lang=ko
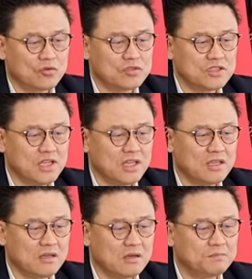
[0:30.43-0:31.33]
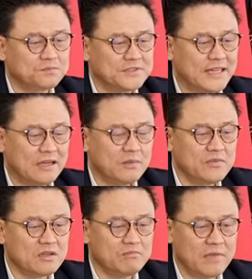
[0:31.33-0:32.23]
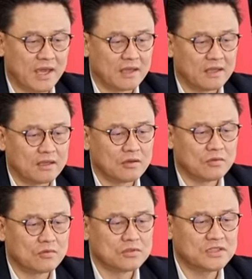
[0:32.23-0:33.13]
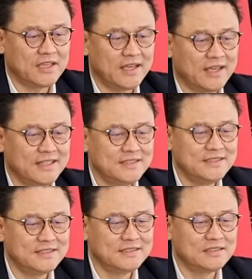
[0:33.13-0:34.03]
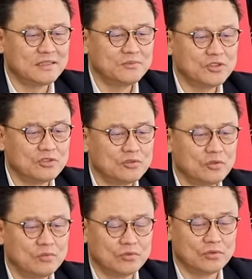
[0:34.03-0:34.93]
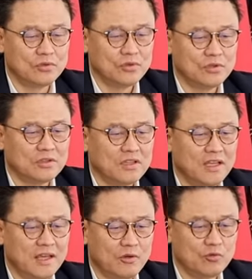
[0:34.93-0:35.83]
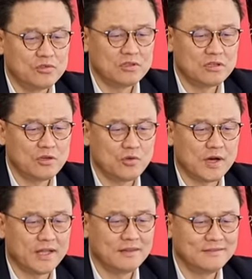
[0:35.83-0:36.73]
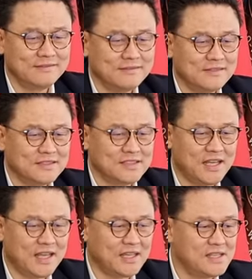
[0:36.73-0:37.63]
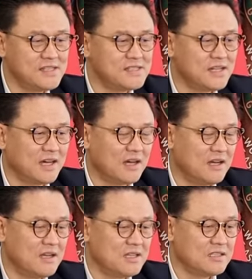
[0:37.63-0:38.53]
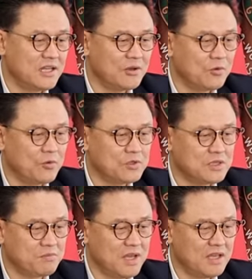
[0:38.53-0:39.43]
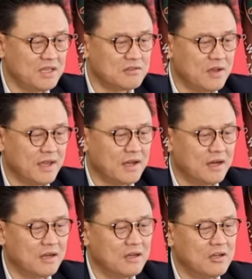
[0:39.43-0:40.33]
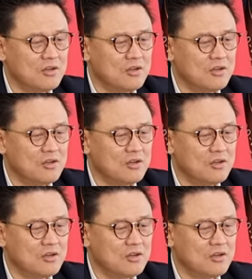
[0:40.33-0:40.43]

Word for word: 국제기업 산업연맹 국제 인증 검증 총무 등의 운영을 위한 제1차 최고 집행 이사회가